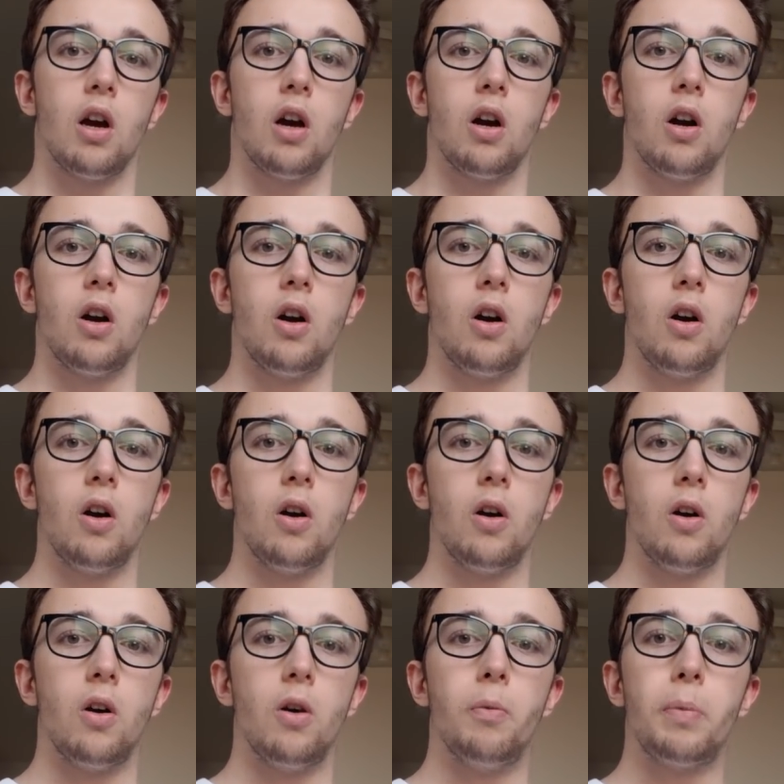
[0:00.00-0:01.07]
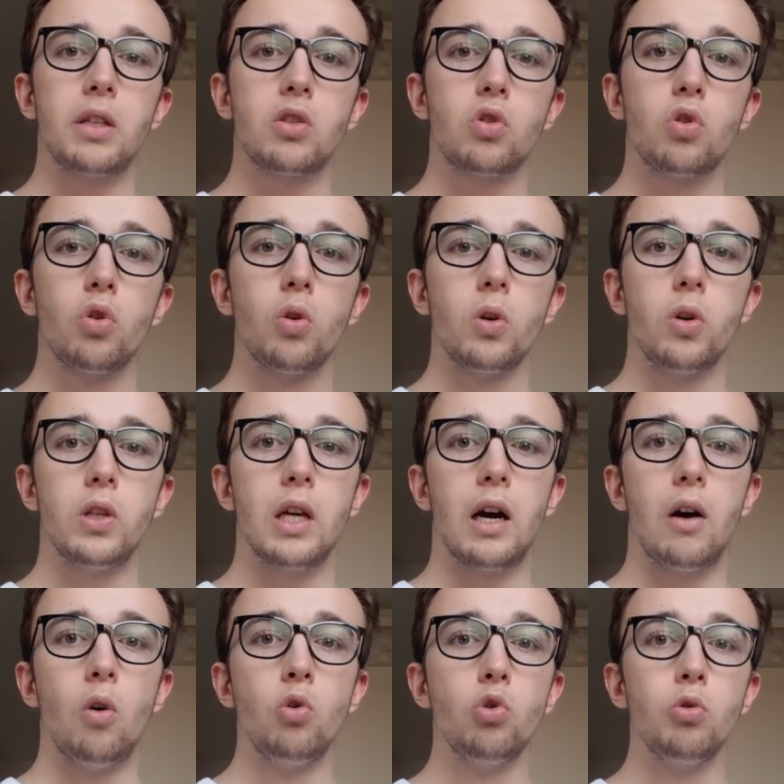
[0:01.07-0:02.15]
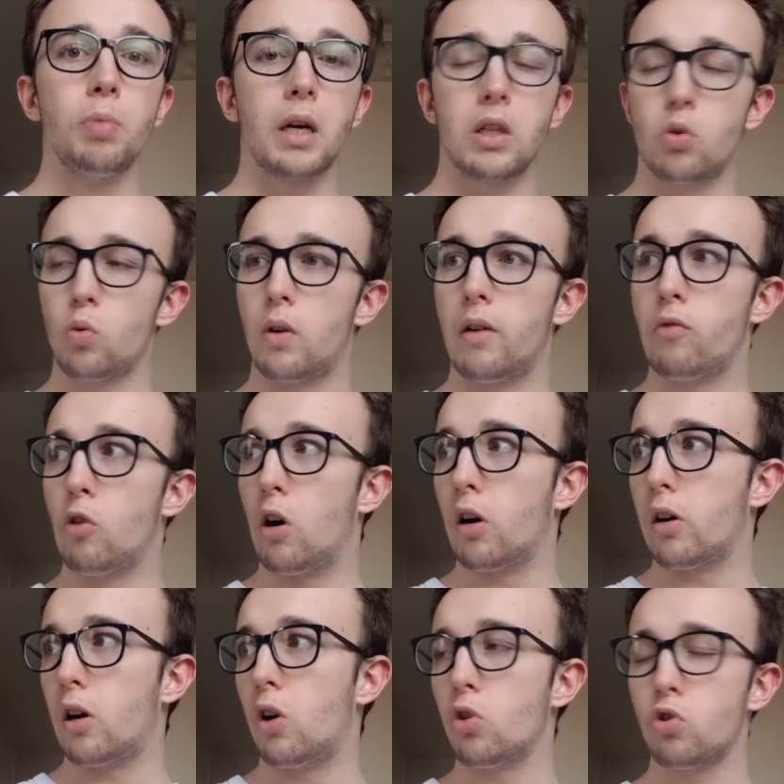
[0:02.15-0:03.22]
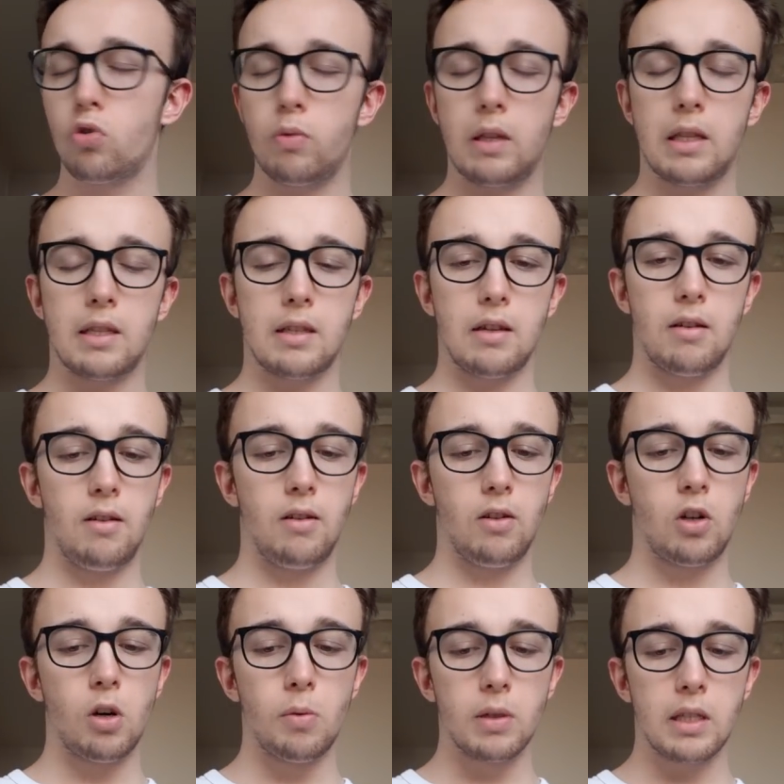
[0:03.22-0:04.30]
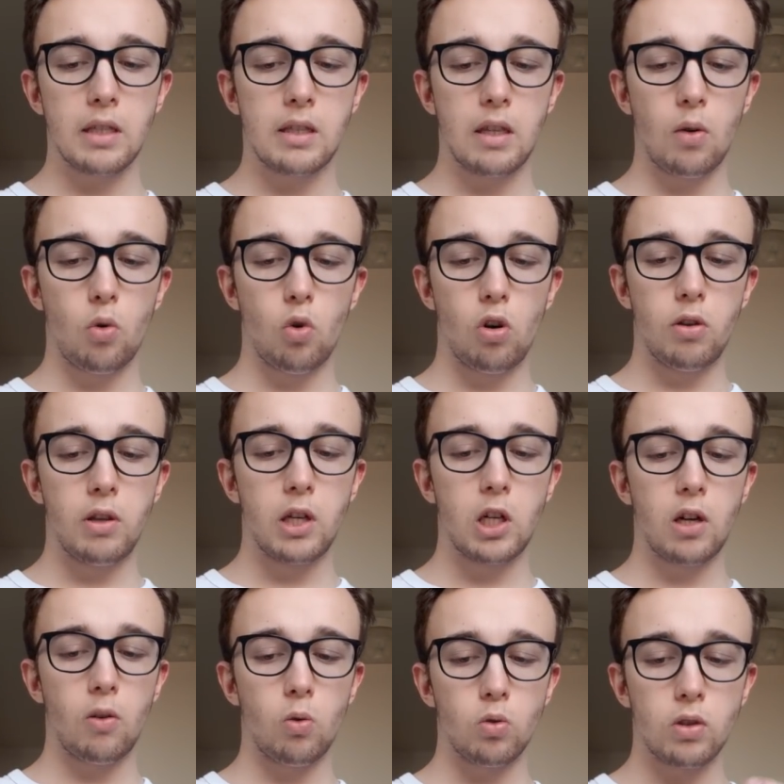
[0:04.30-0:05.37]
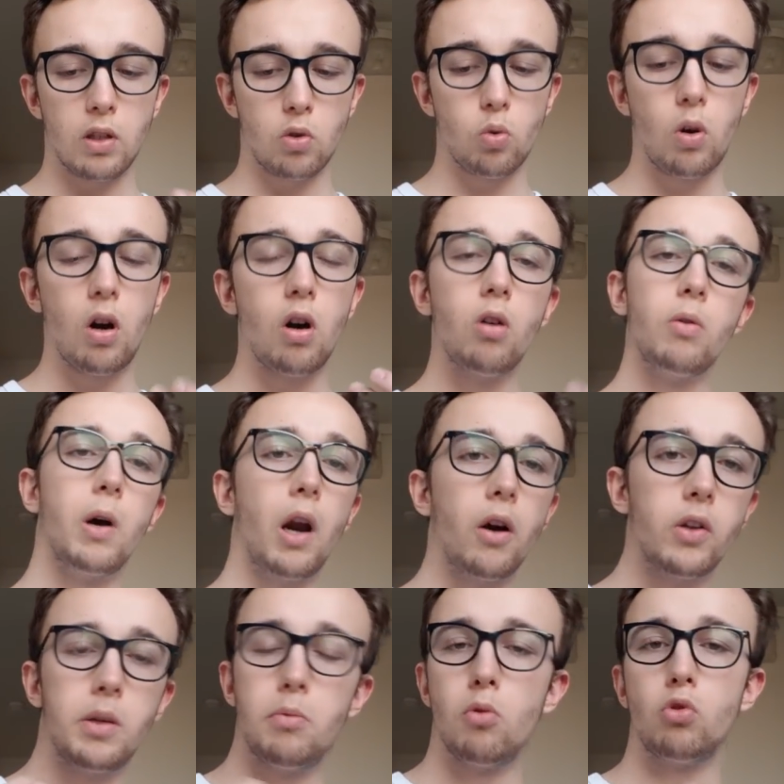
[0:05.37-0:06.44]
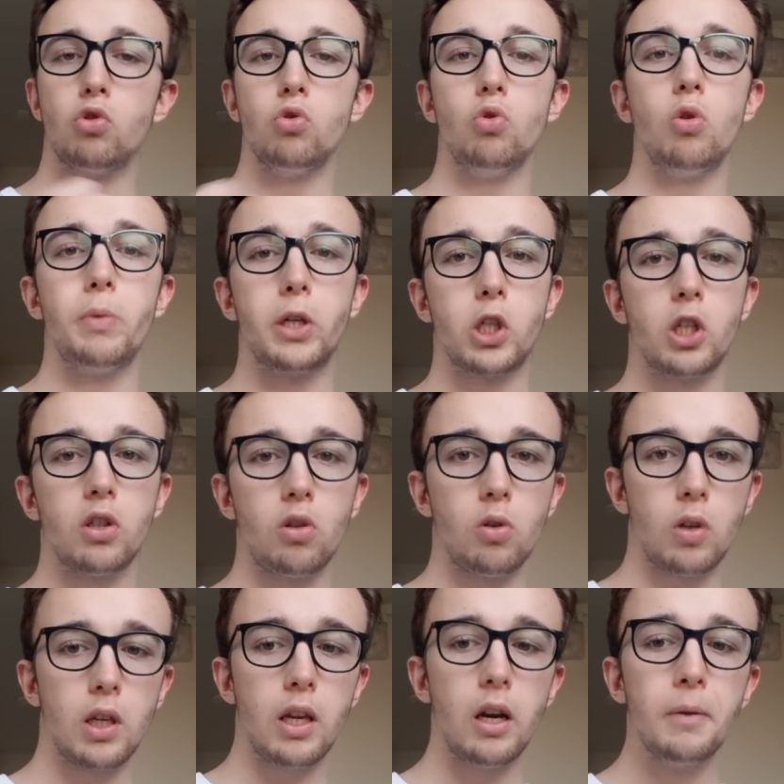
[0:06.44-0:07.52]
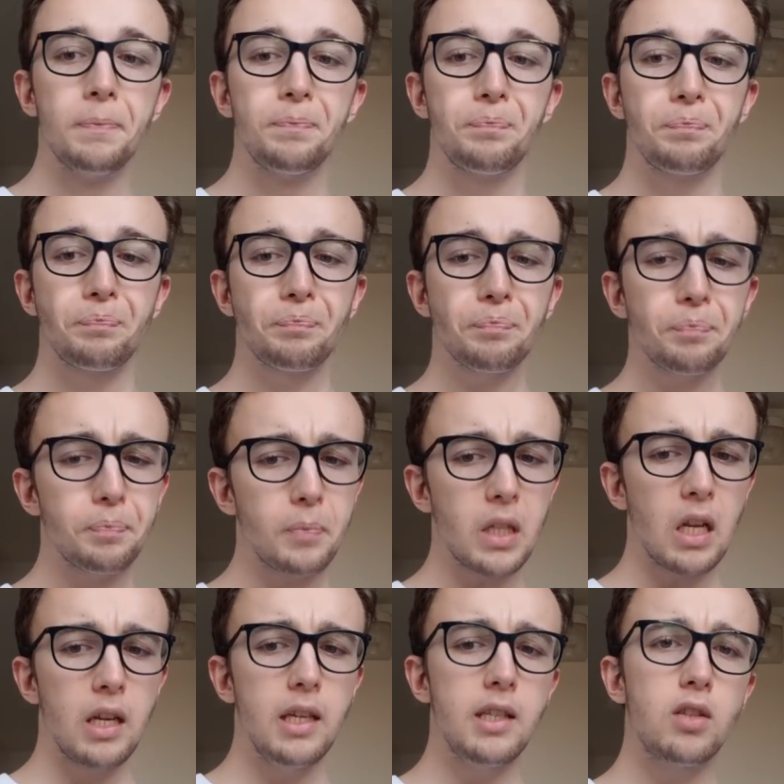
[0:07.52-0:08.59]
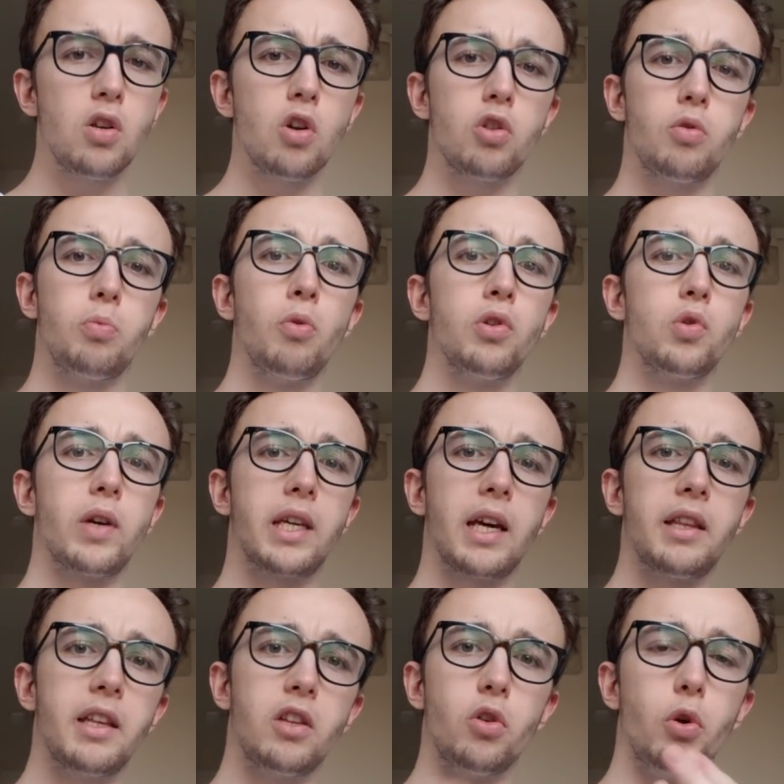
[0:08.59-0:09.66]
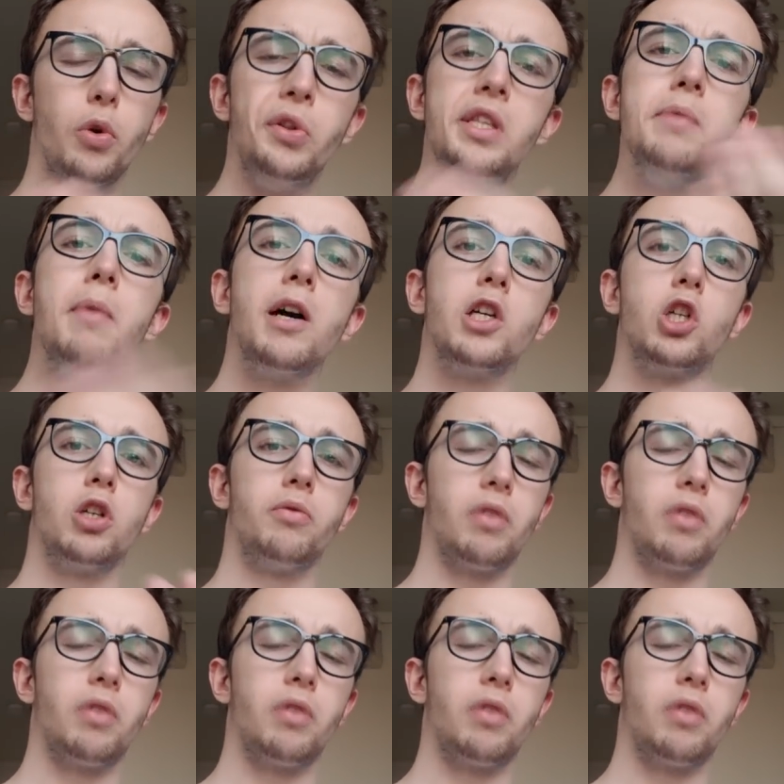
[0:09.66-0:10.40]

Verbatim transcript: Euh, parce qu'il n'y euh, a aucune pression à avoir. Ensuite, comment ça se déroule Déjà, on s'assoit, voilà, on dit bonjour, machin, tranquille. Ils sortent, bon, ils ont un carnet d'images.